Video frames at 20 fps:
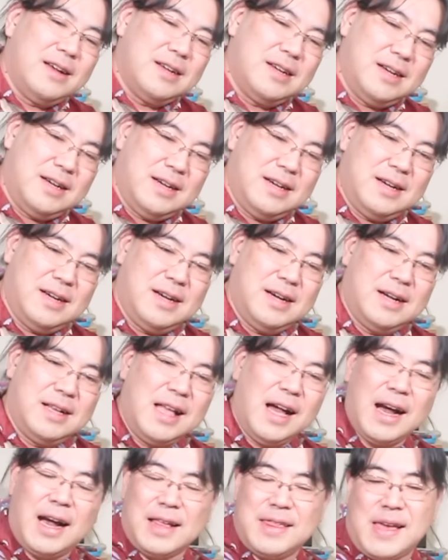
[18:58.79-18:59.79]
あ
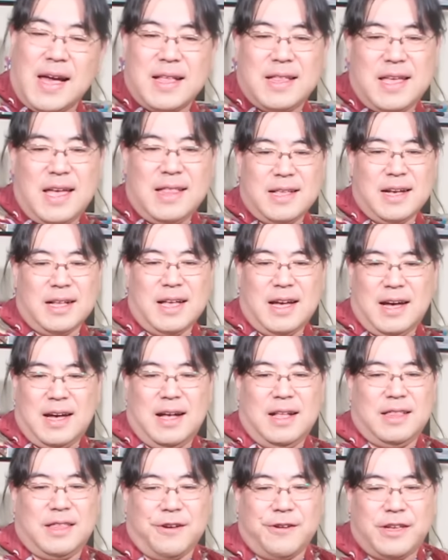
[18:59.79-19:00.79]
なんか残だ
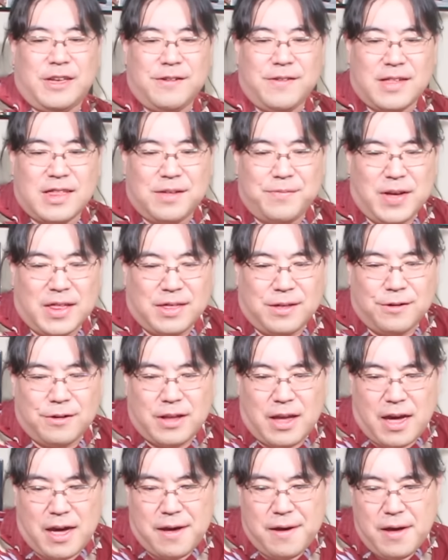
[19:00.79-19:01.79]
なっていう気はしますよ
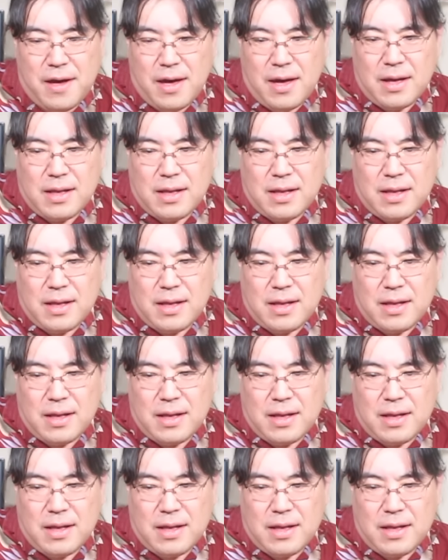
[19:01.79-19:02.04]
ね。